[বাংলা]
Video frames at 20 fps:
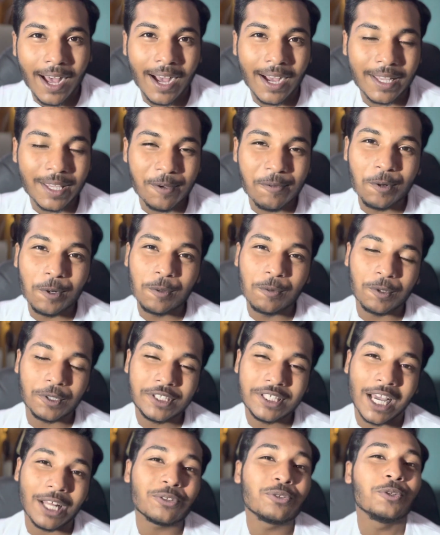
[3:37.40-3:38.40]
কি বলবো
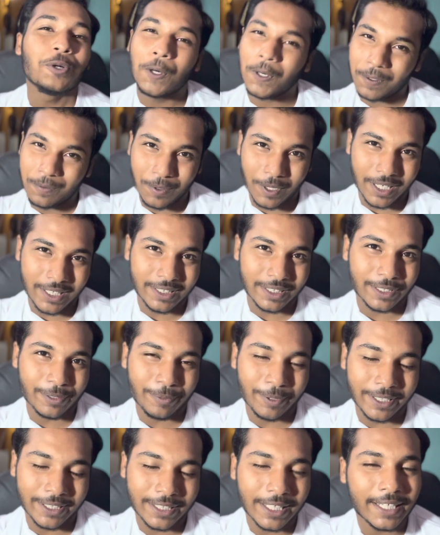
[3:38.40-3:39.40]
জাদুঘর বলা যেতে
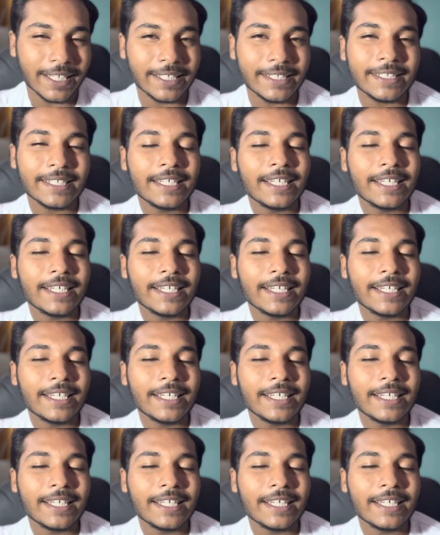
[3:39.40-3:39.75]
পারে থাকে